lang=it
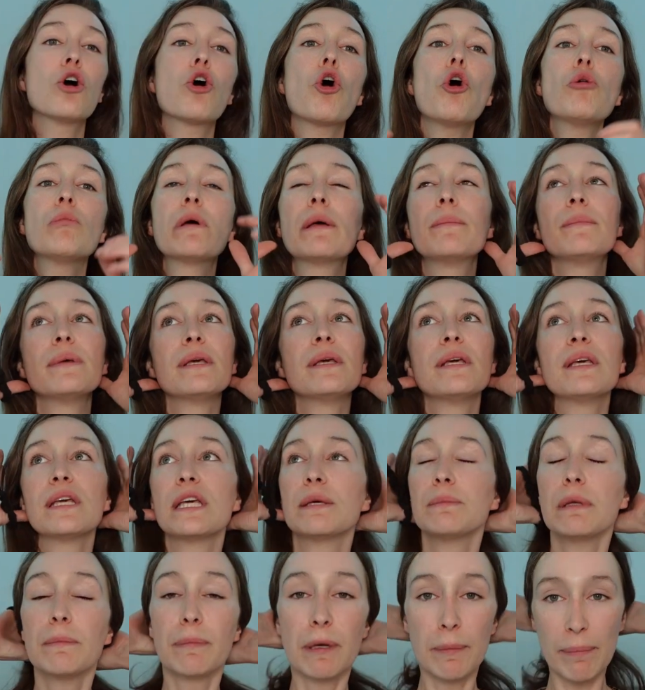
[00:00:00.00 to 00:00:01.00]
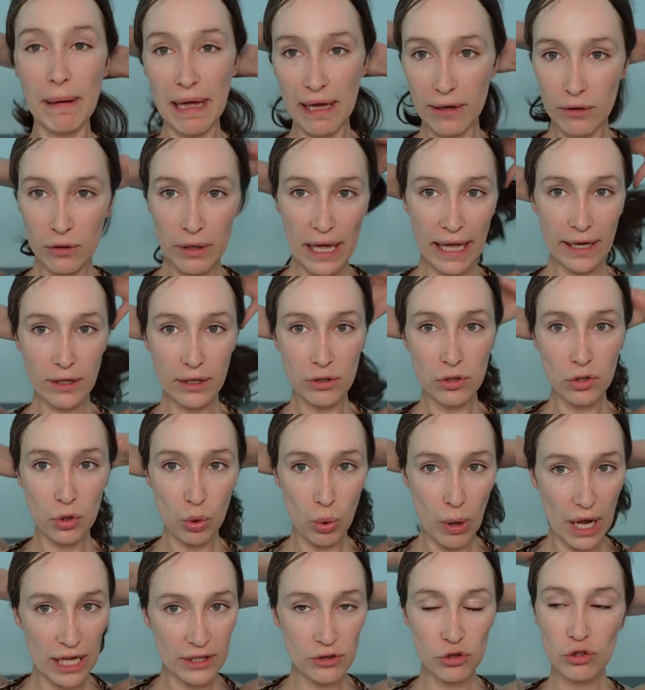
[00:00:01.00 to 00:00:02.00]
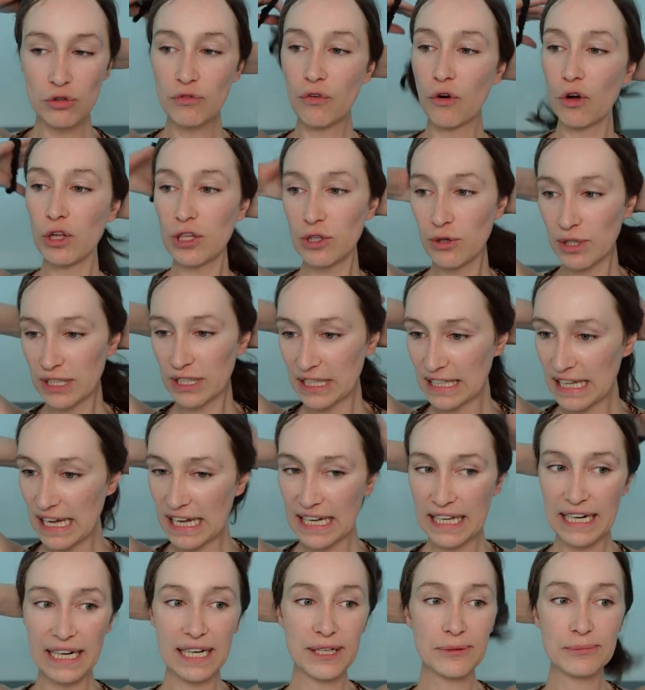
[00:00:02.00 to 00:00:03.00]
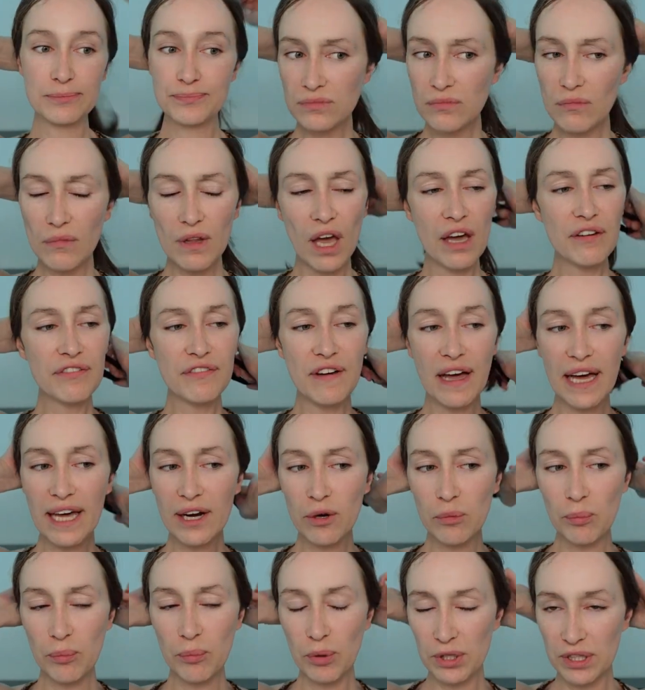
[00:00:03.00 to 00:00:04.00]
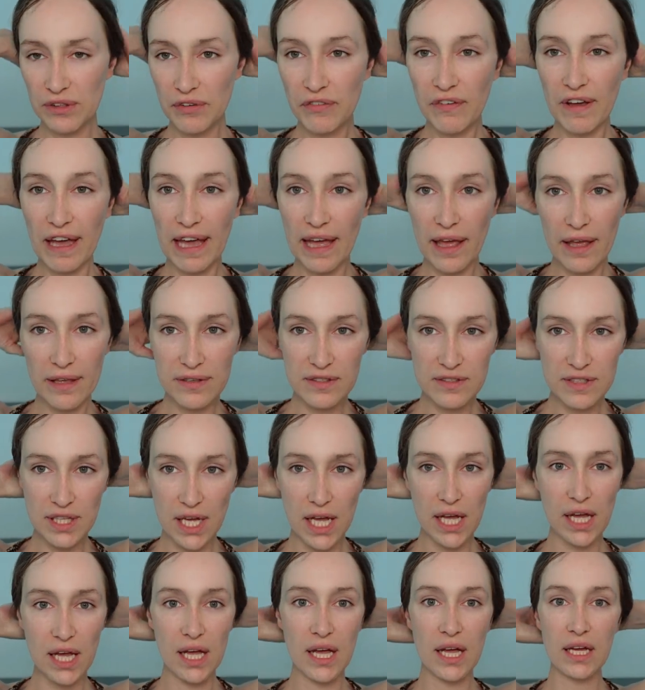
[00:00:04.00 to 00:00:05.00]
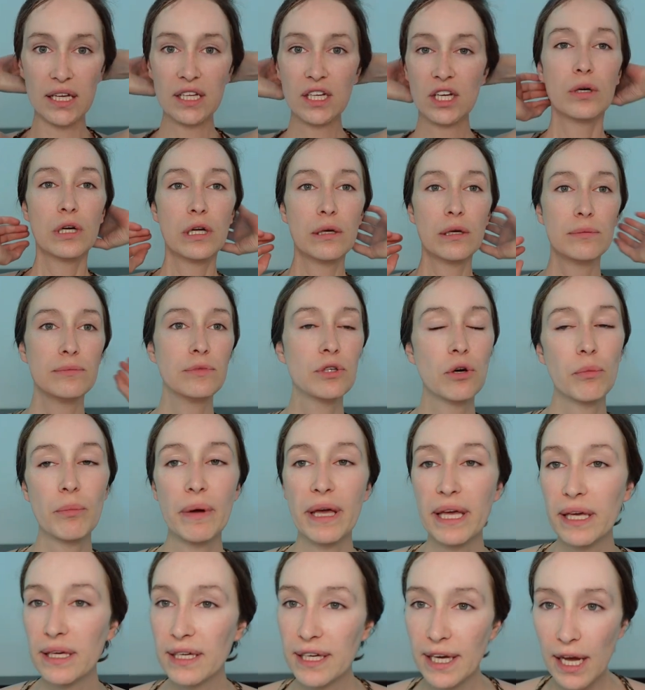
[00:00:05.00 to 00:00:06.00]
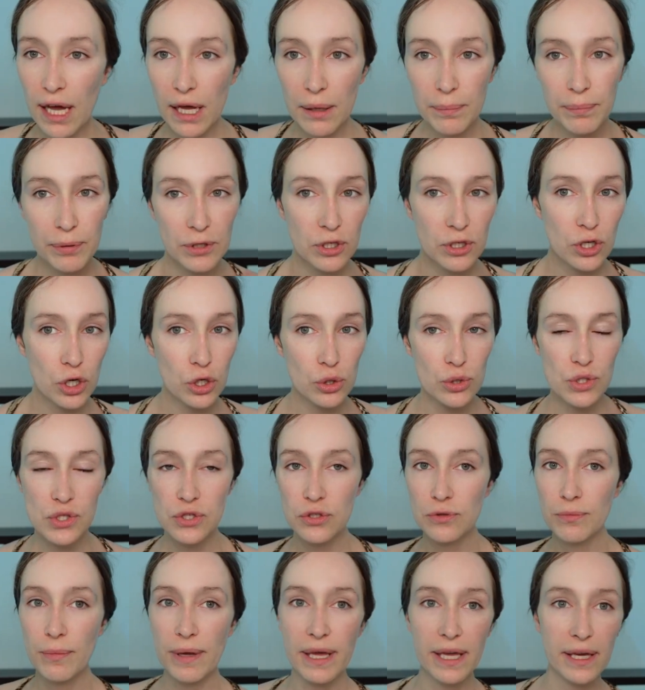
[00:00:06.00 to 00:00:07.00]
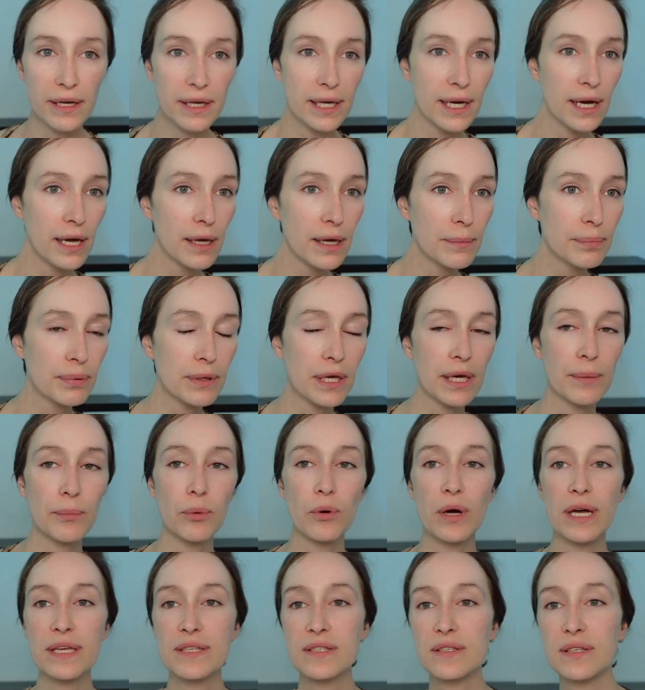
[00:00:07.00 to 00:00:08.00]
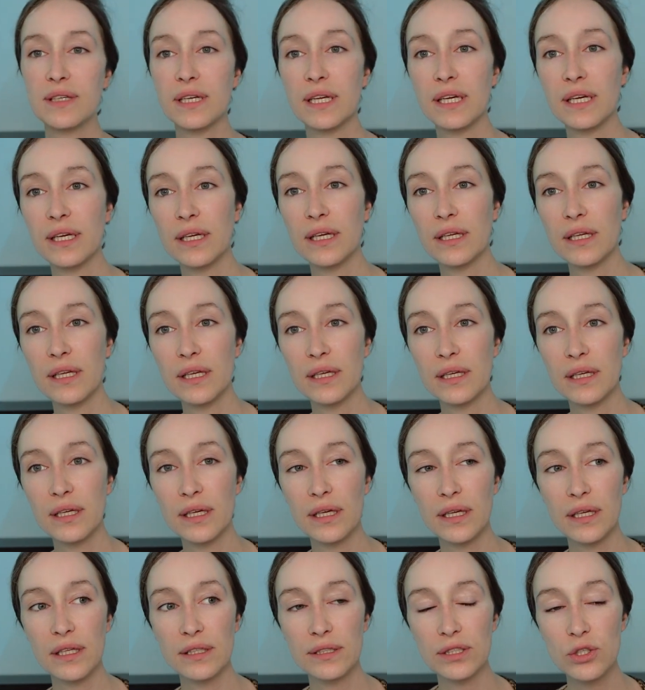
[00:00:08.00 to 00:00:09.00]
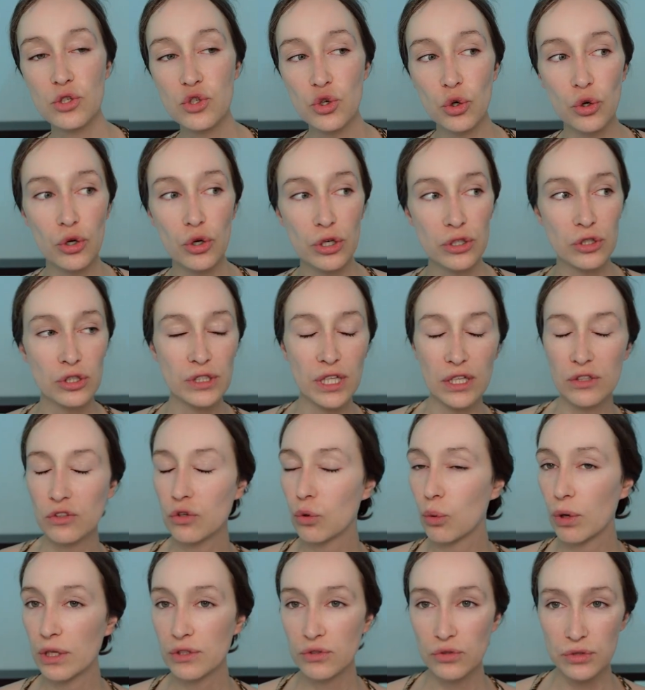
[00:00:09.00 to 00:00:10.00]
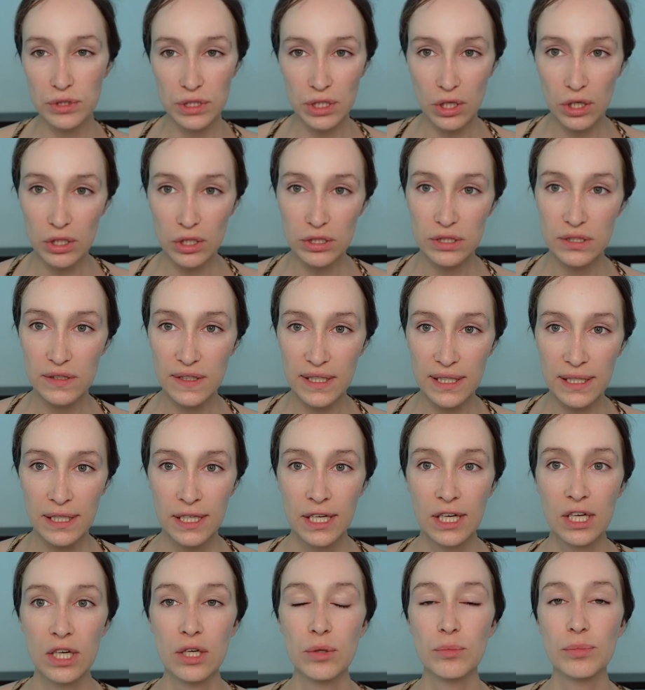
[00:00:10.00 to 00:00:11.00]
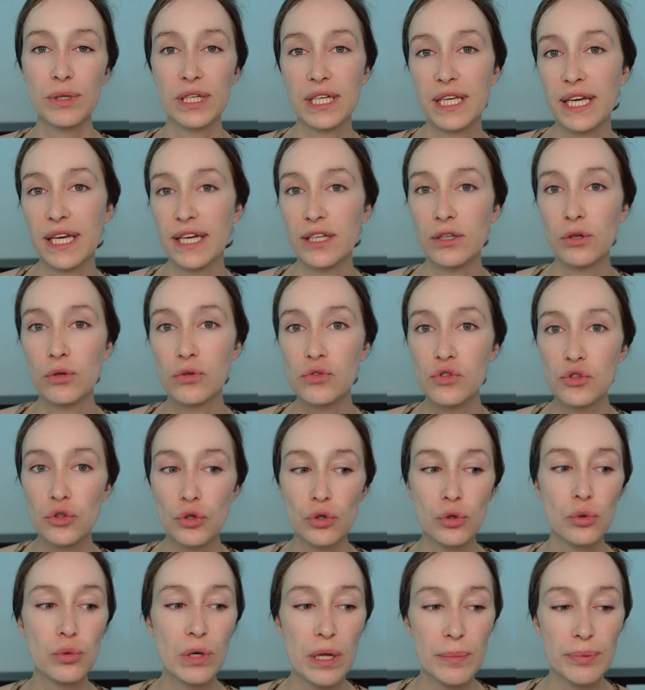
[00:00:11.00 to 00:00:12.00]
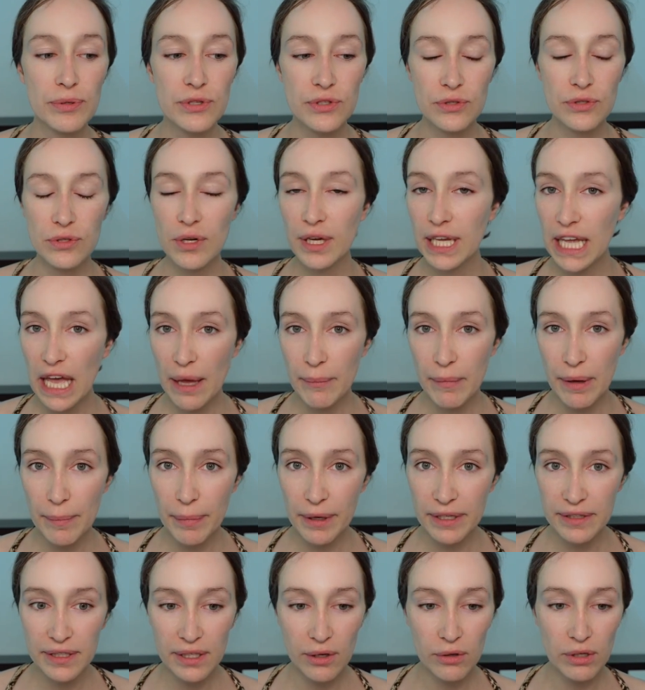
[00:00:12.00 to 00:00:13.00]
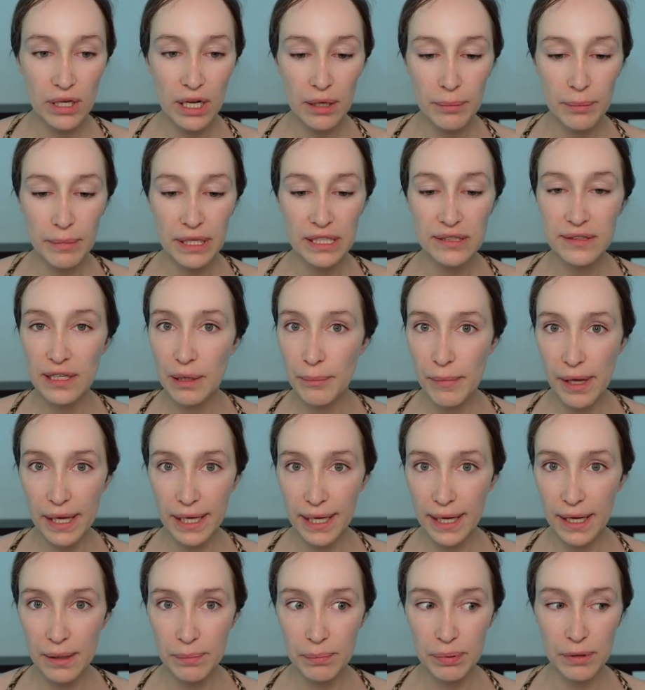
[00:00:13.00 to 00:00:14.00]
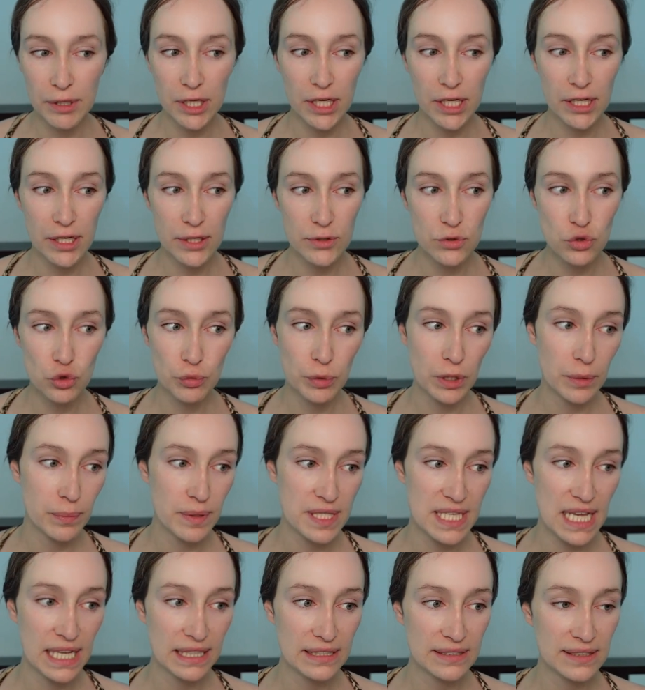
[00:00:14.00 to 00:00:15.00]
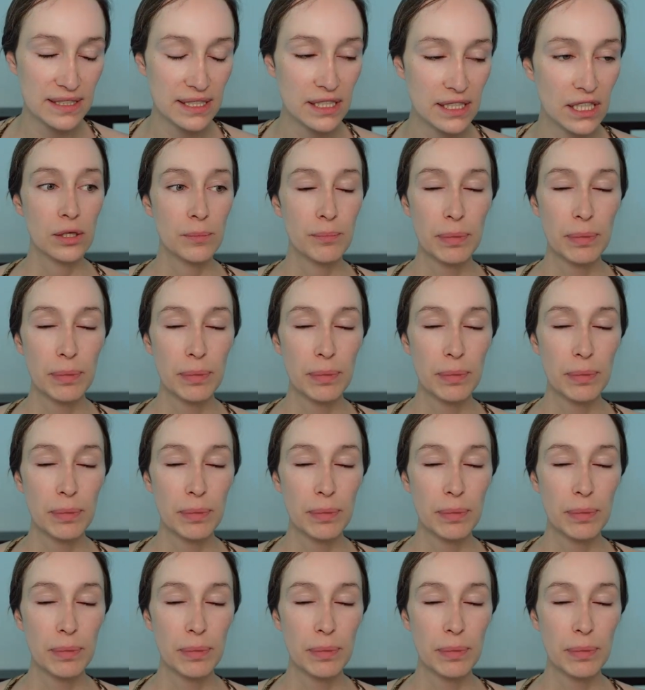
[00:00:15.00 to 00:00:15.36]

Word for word: Come mi, mi preparo? Ecco, quando voglio andare a fare un po' di festa, il mio make up, go to make up, che può essere eh, di giorno tanto quanto di notte, perché non sono una persona che ama particolarmente i make-up eh, super pesanti.